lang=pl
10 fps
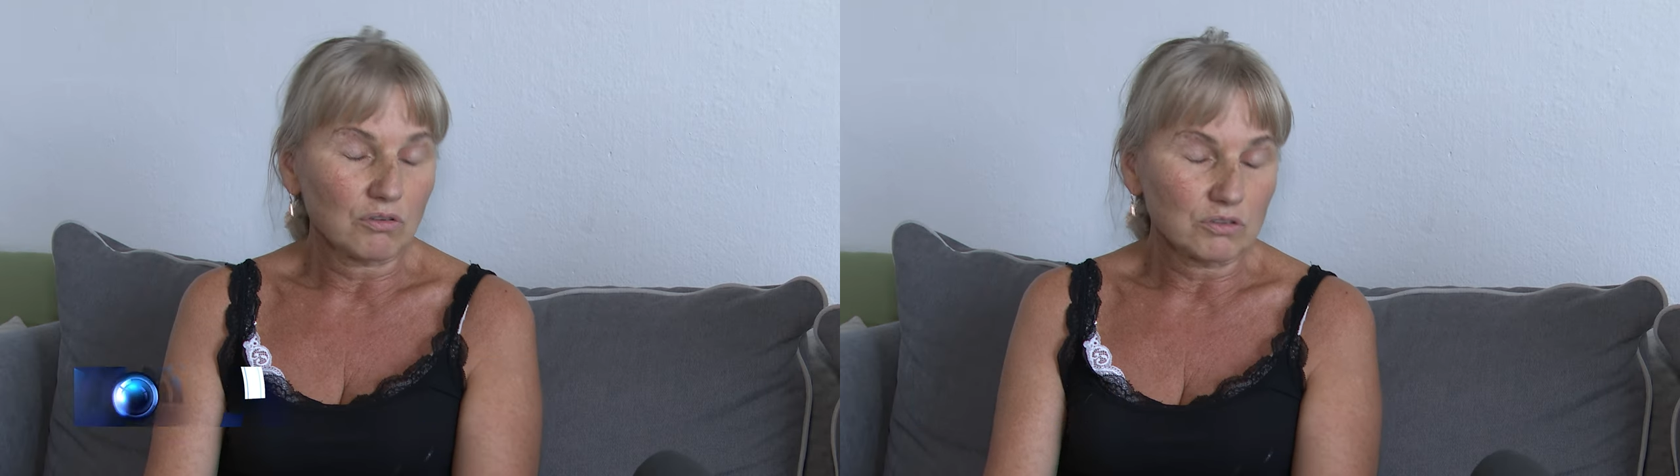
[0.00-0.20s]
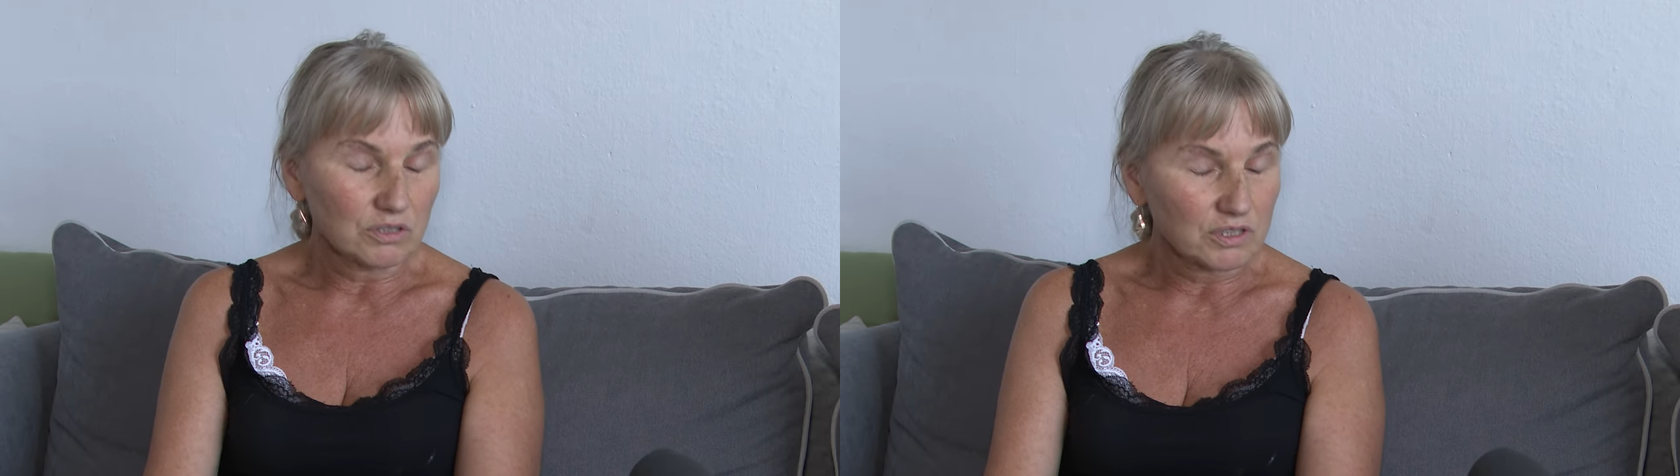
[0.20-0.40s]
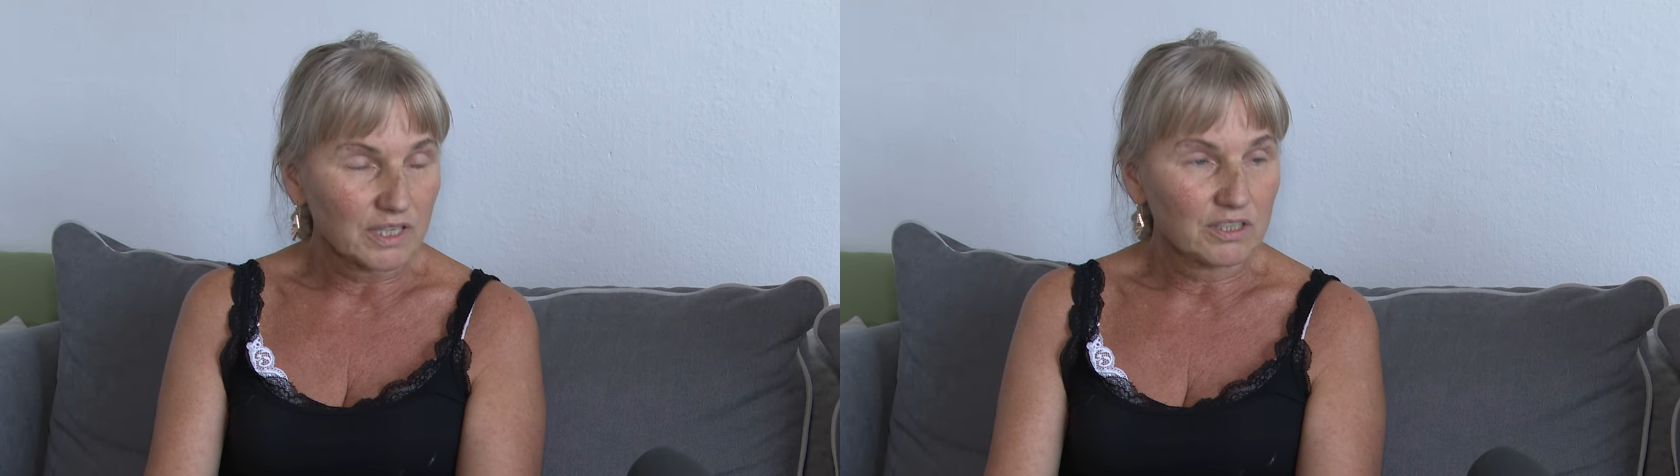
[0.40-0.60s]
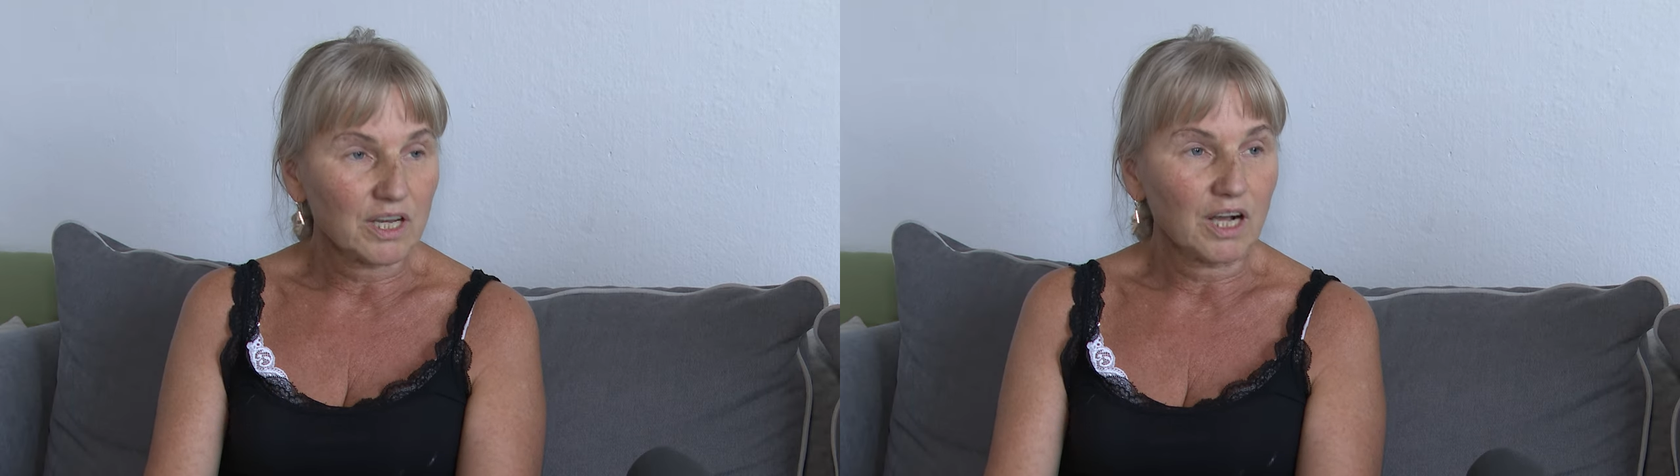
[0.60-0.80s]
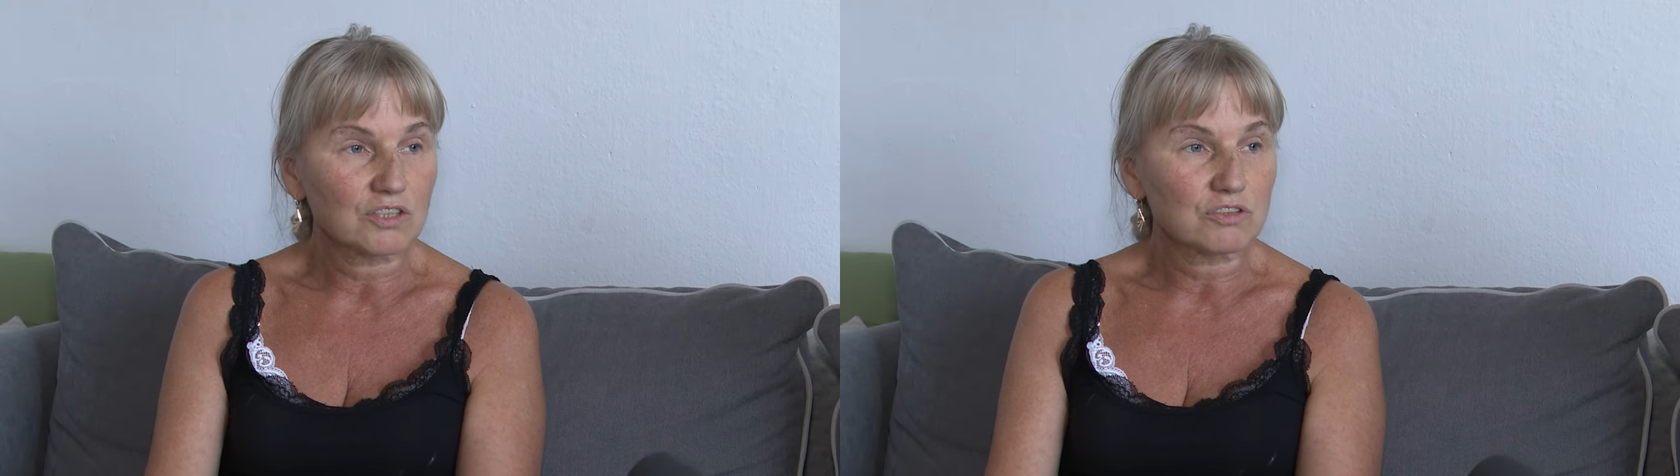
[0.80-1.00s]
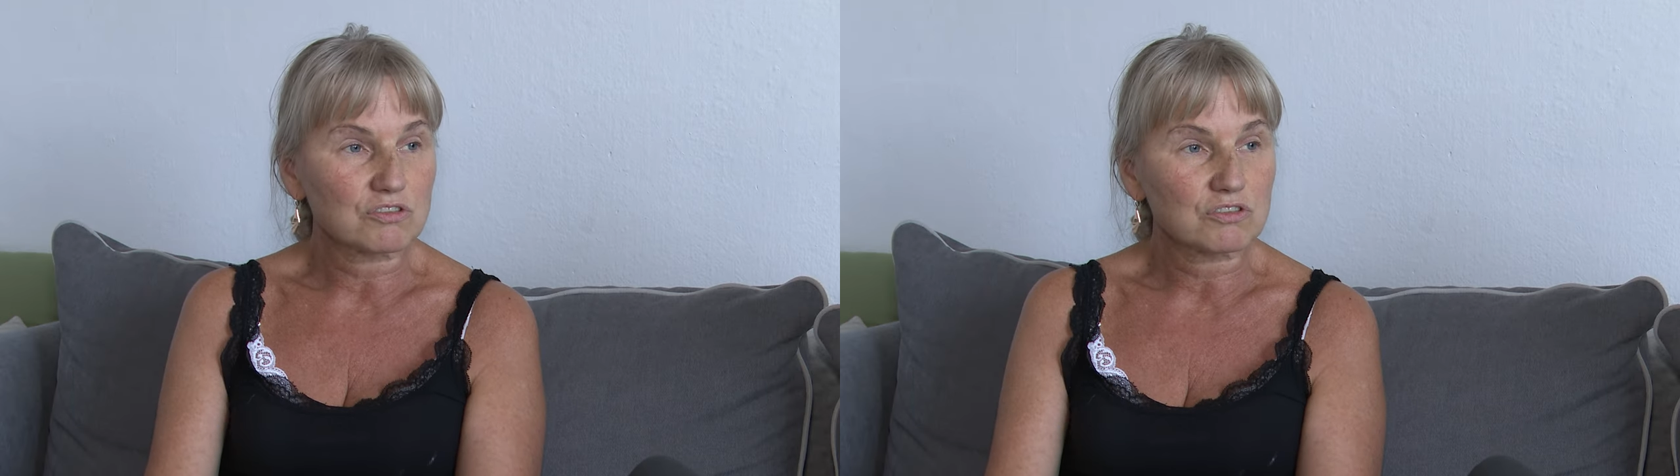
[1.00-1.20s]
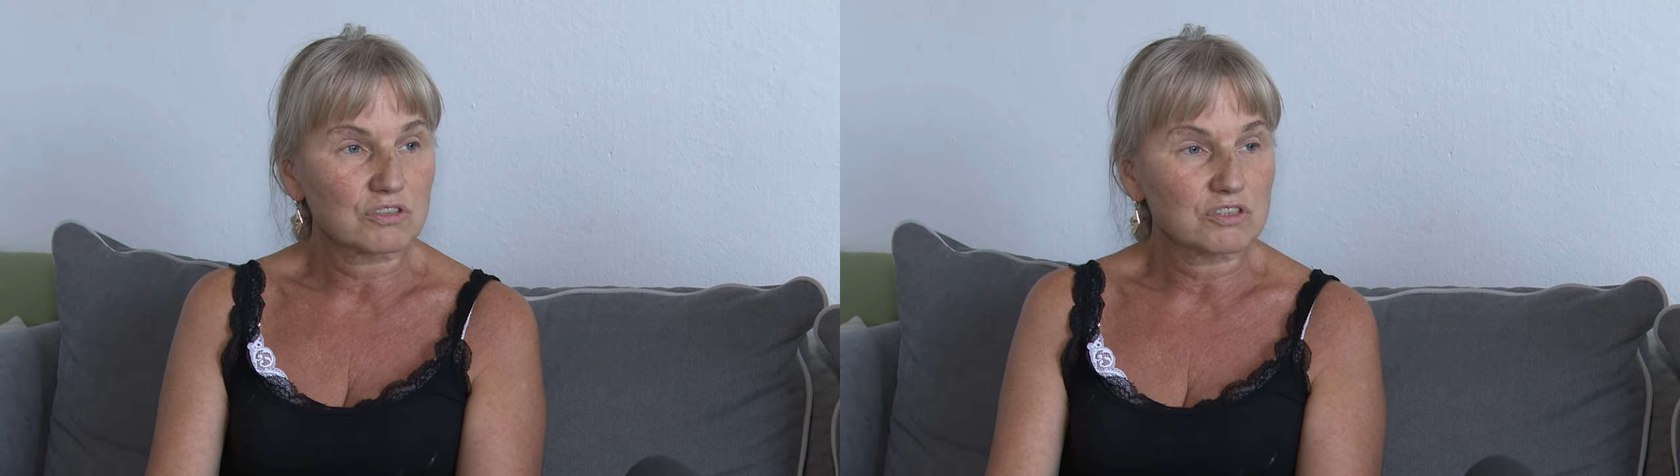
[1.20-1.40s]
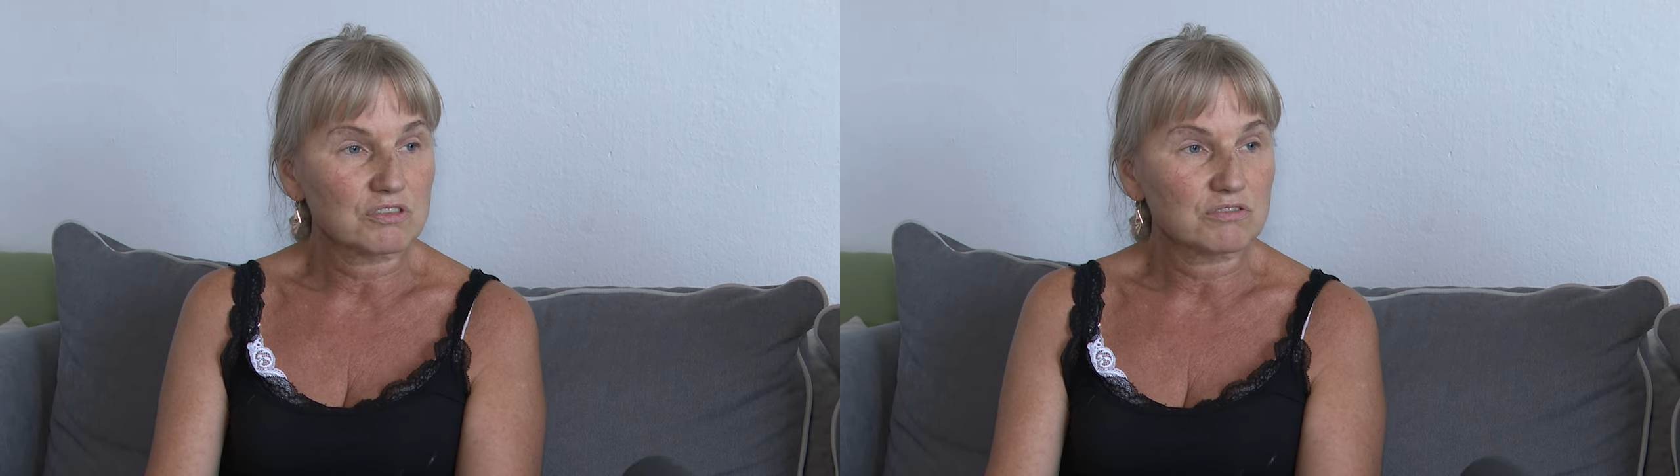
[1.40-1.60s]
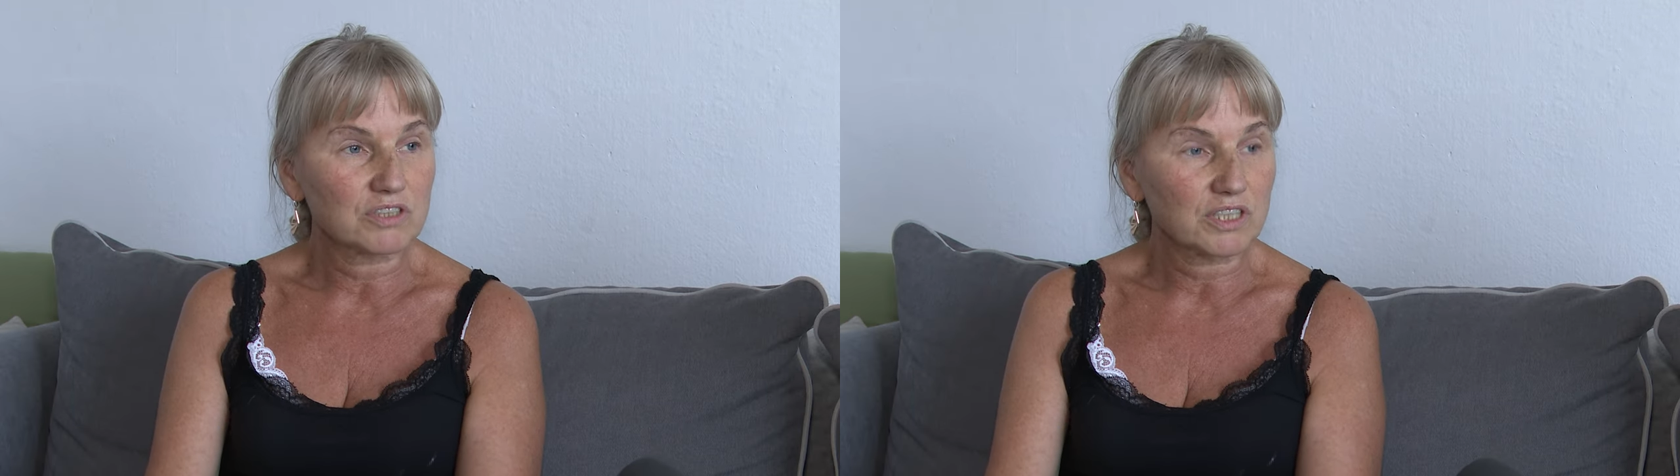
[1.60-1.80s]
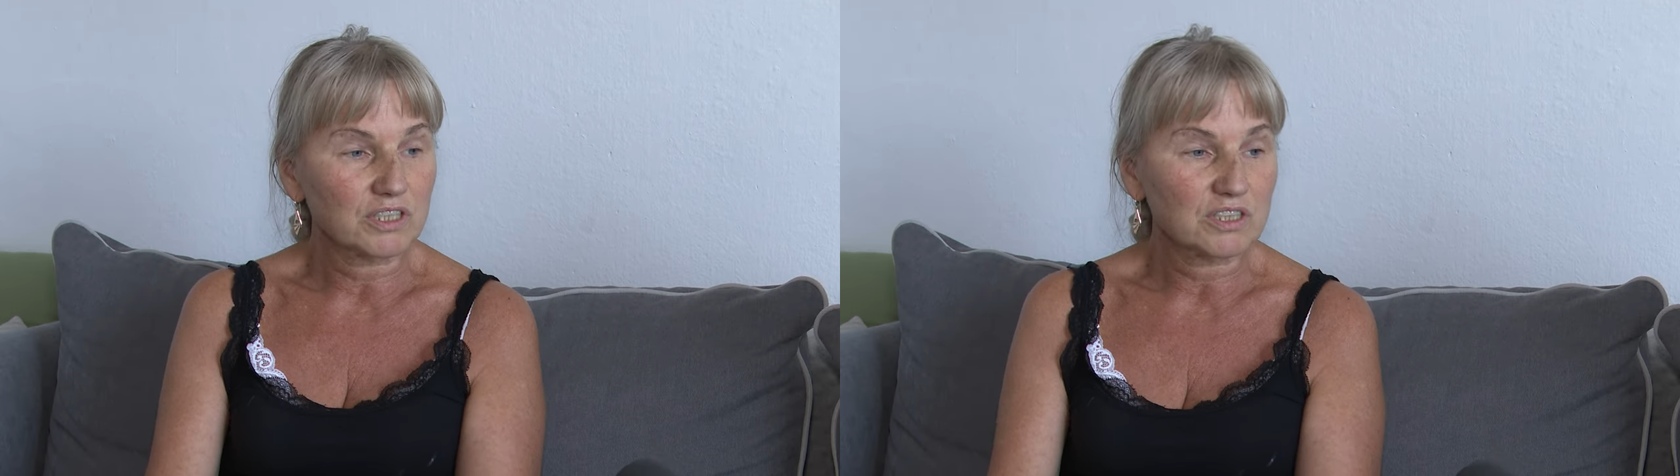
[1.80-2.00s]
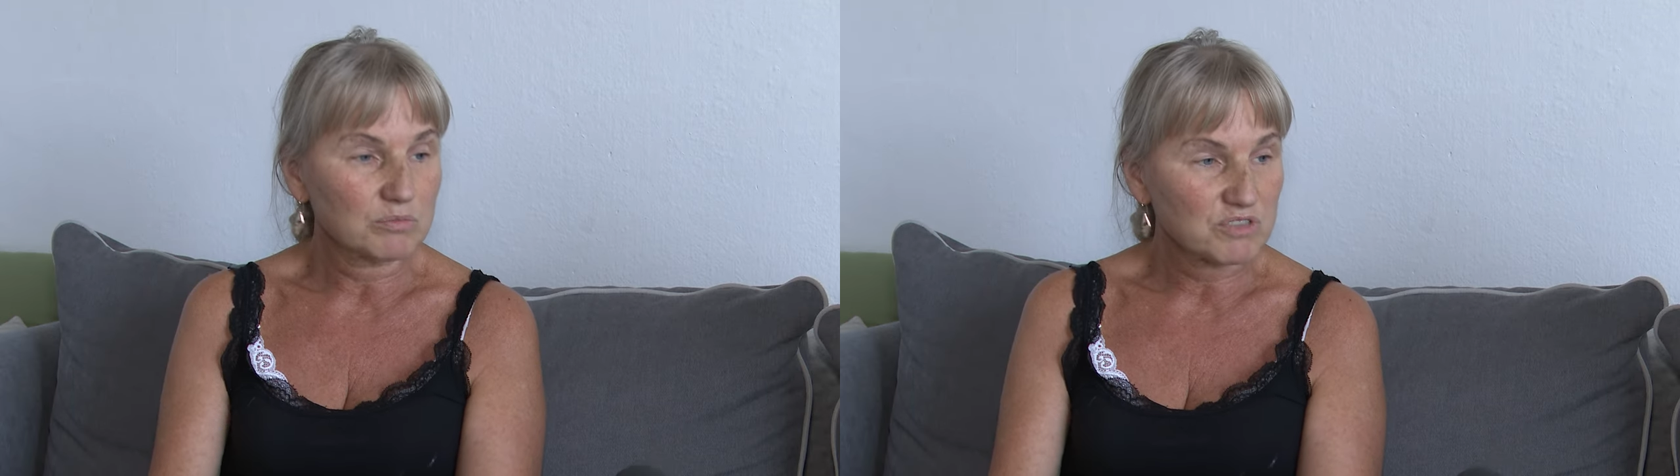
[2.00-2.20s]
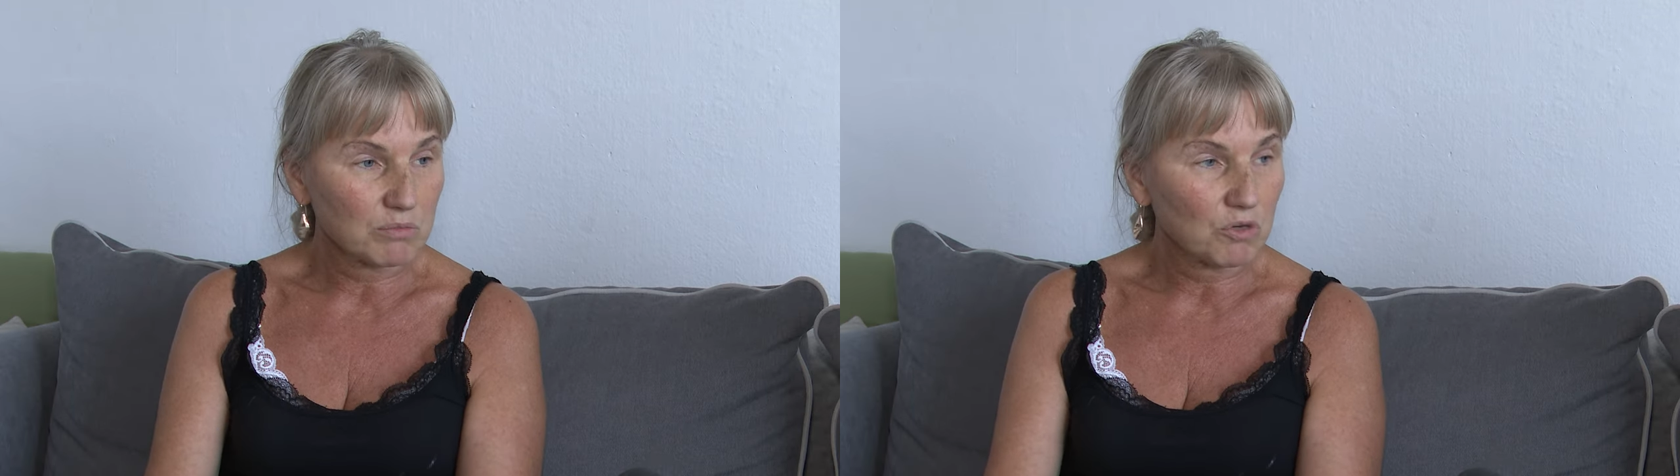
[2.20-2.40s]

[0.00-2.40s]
oni i tak jechali do stolicy wynajętym